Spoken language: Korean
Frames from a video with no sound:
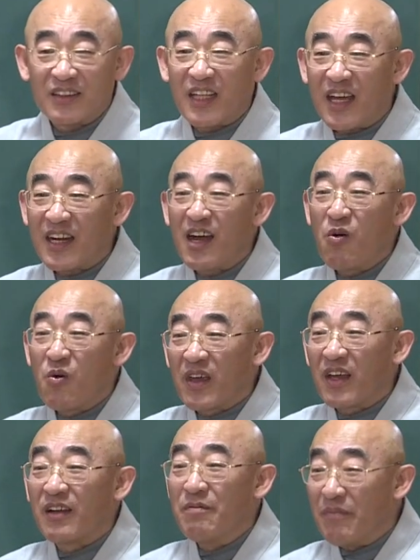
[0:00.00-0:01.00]

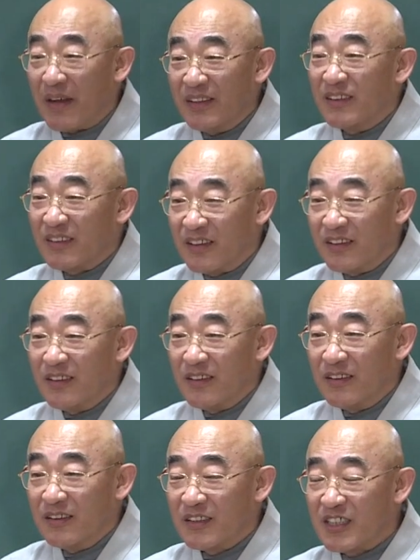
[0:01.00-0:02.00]
따라오게끔
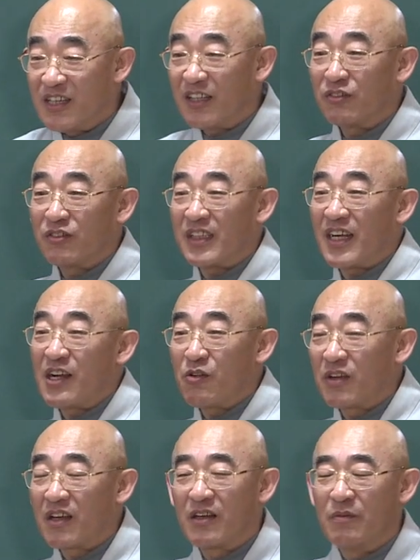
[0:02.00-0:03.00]
만들어요. 신랑도
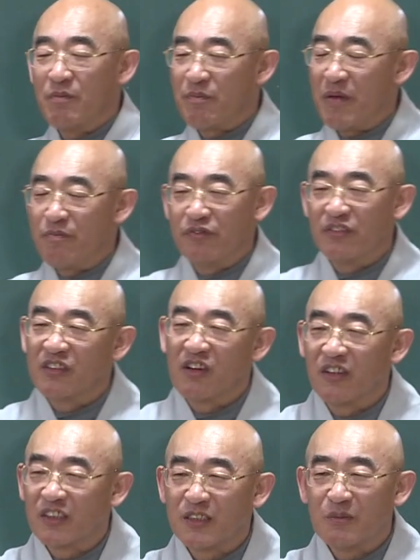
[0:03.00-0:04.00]
따라오게끔 베푸는 것
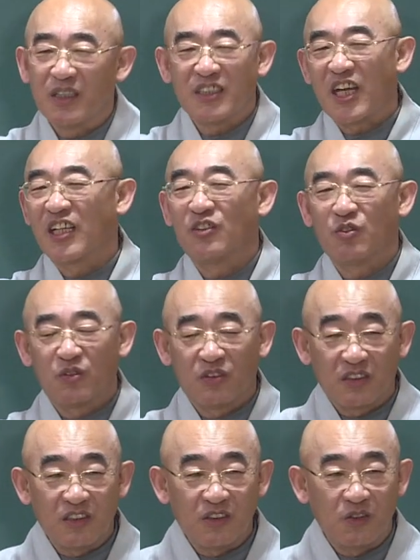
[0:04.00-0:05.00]
같지만 자기 쪽으로
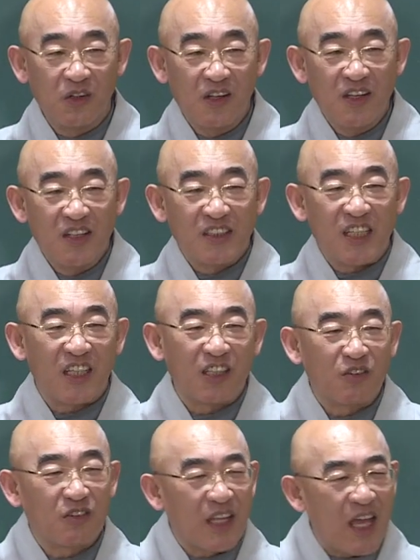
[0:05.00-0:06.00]
끌고
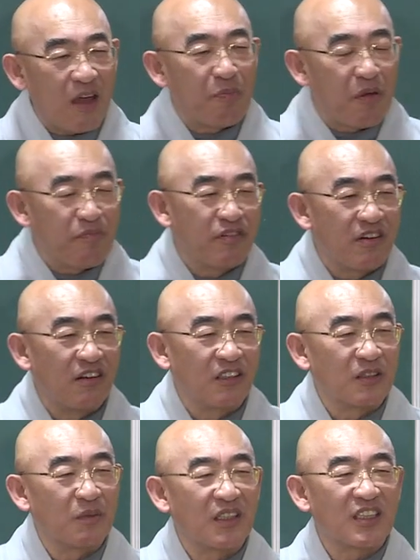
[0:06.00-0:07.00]
새끼도 다 베푸는 것
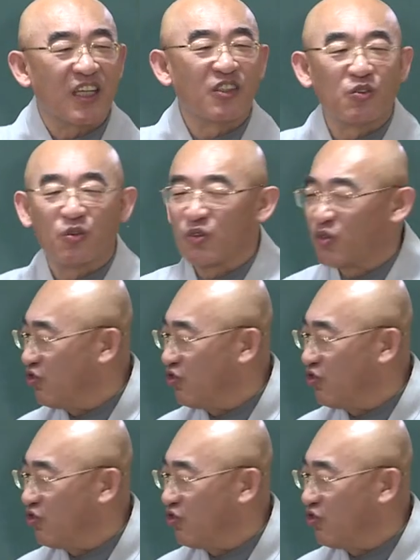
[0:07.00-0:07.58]
같지만 자기 쪽으로